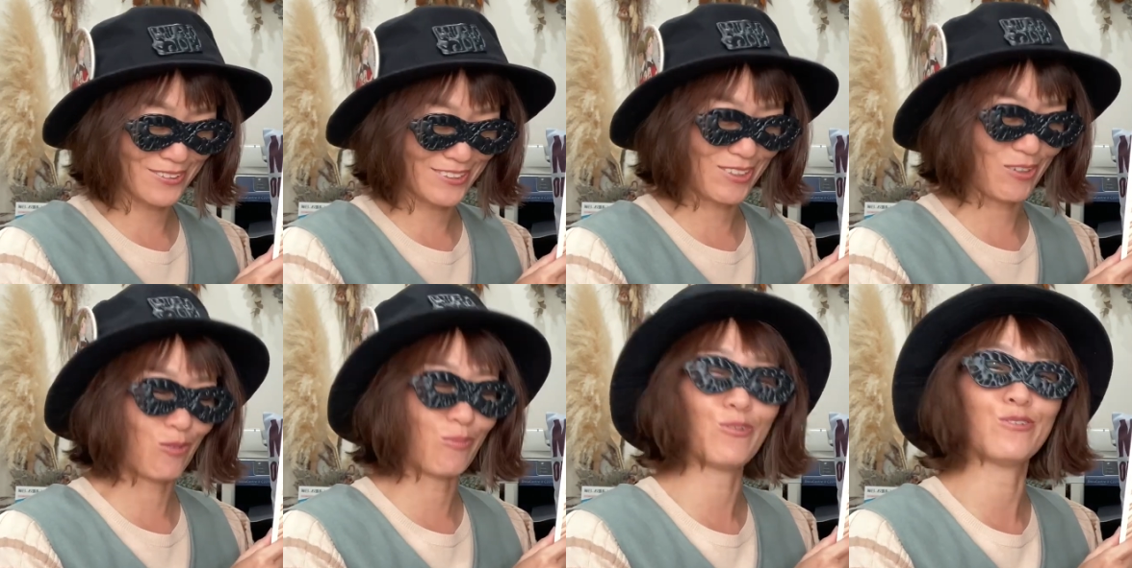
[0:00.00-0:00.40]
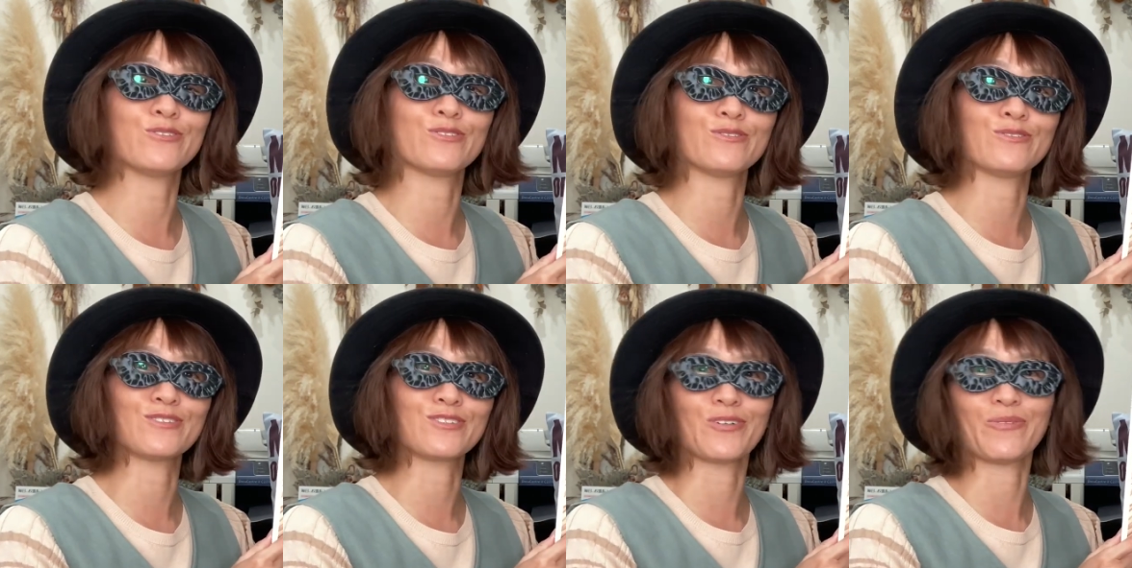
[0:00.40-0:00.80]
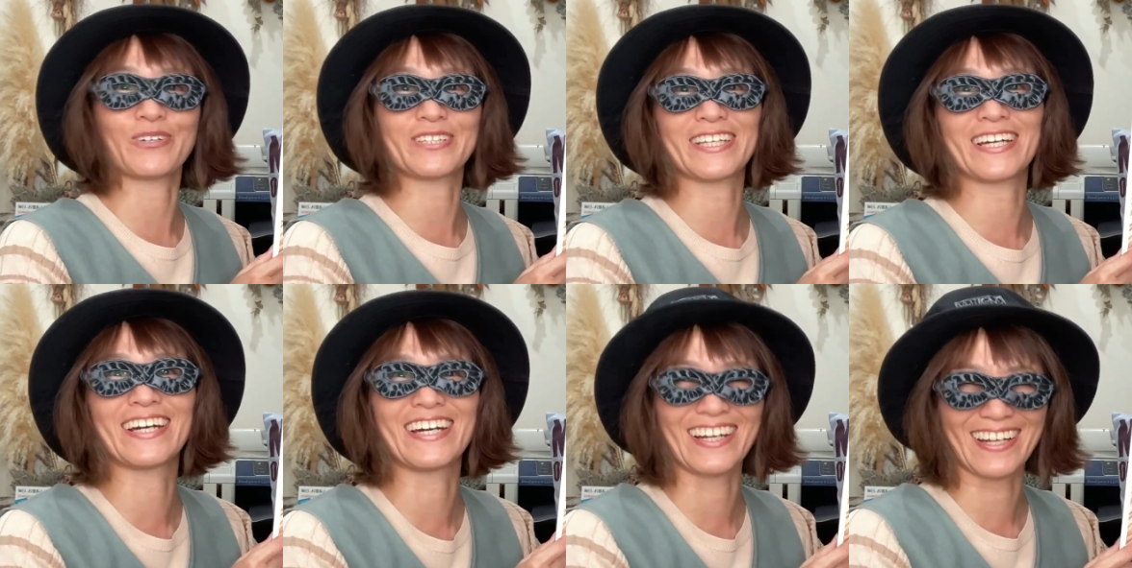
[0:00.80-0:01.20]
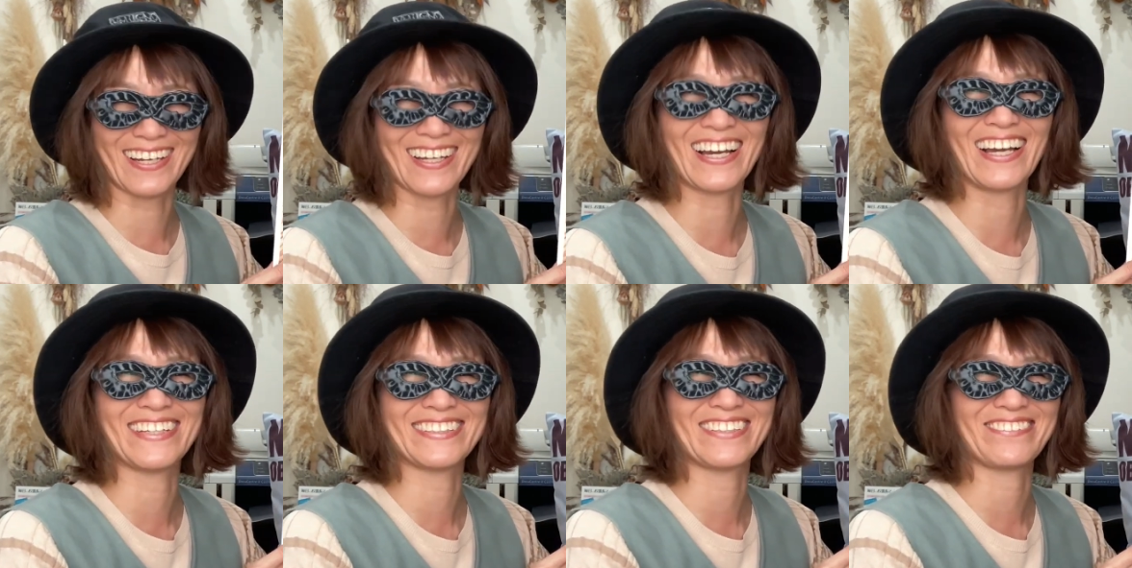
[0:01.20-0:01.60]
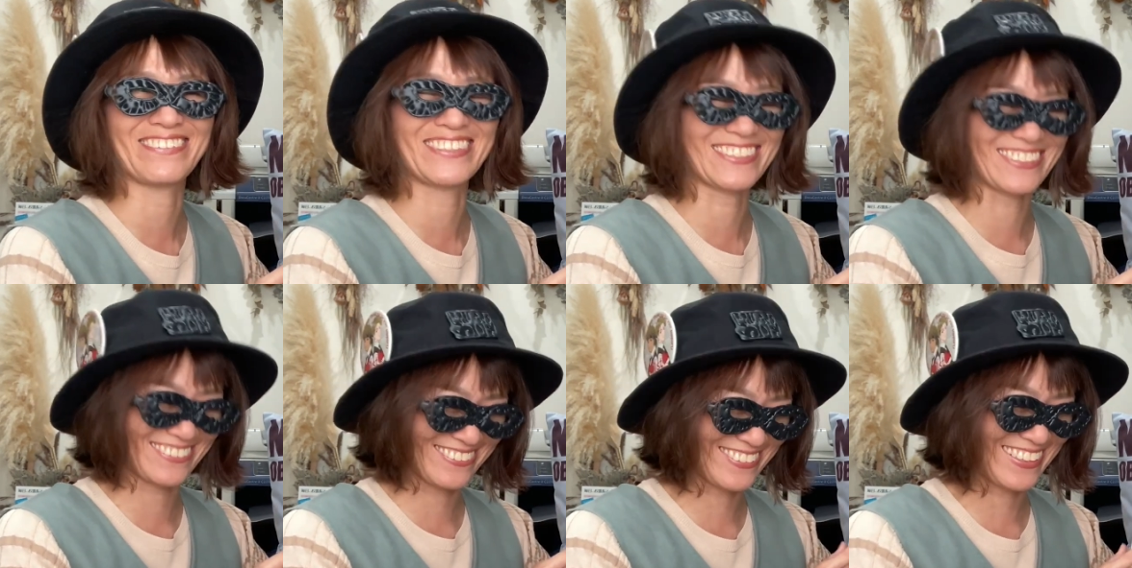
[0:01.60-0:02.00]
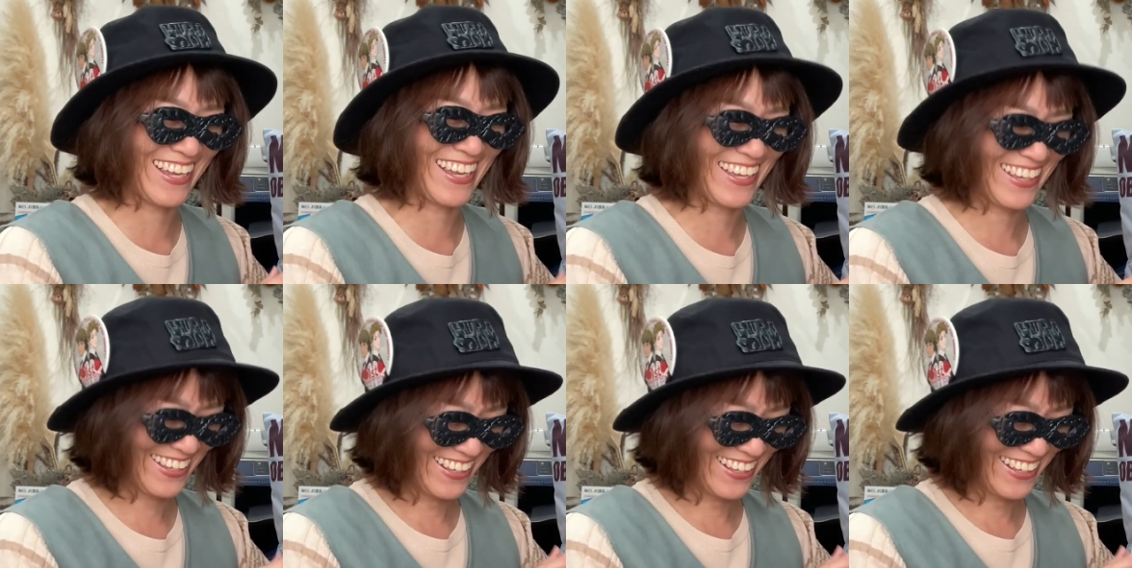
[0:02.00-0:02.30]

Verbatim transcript: 思うと思いながら書いてますので、